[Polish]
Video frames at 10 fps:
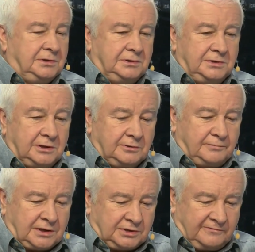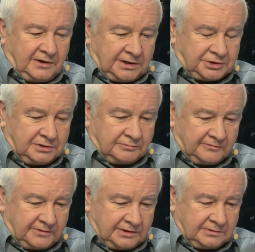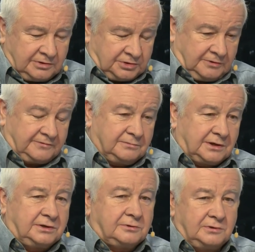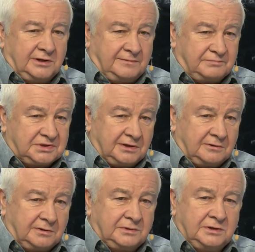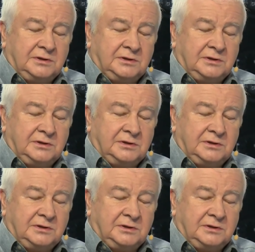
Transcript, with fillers: I ja to bardzo wyraźnie mówię, to zresztą w tym artykule napisałem.